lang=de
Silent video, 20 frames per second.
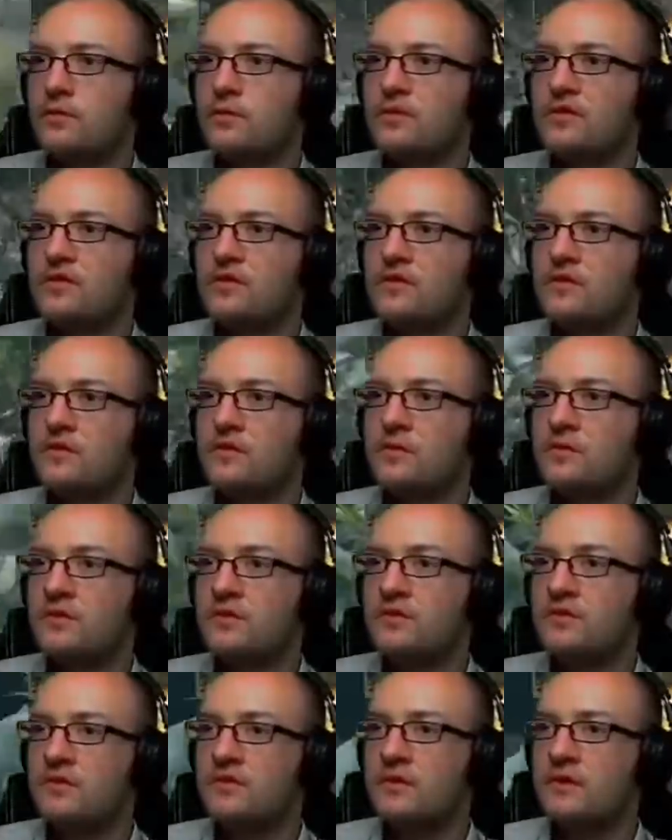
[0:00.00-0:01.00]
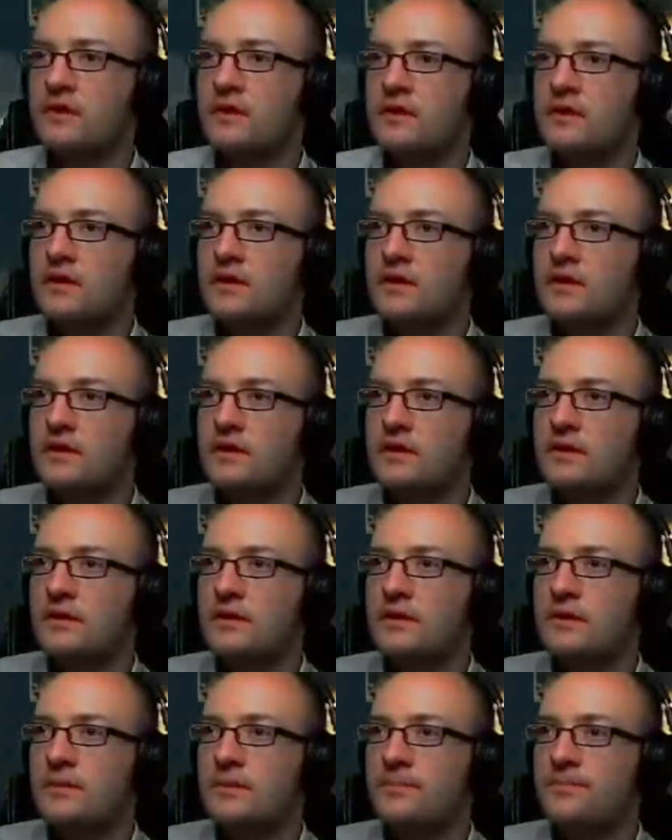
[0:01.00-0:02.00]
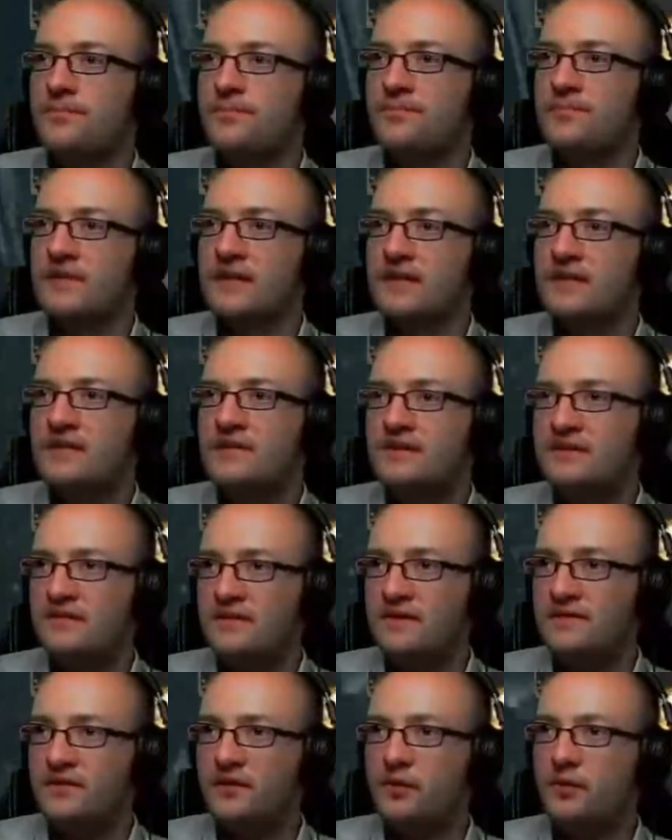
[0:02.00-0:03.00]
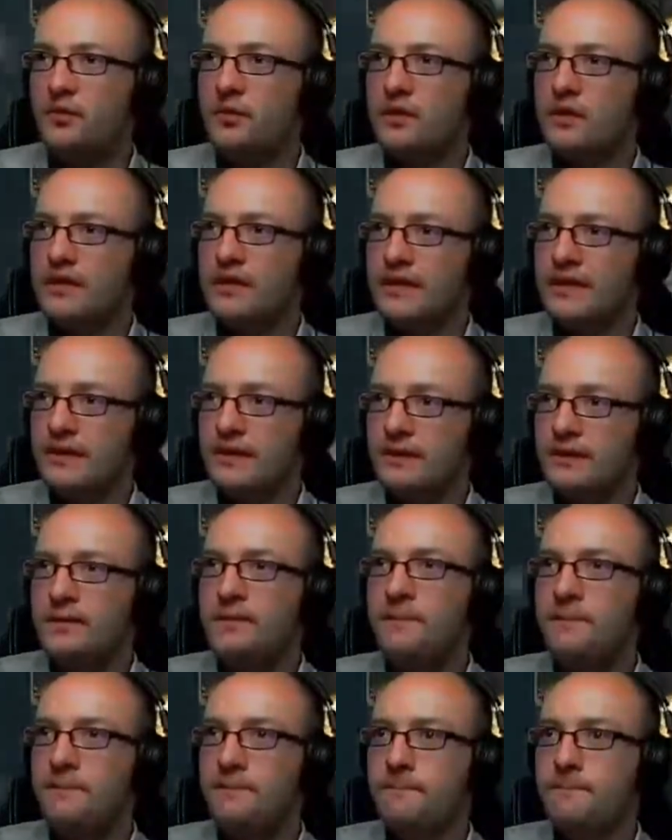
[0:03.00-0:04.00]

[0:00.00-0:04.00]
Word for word: ein bisschen zumindest. Ähm, kann ich da jetzt einfach rüber rennen?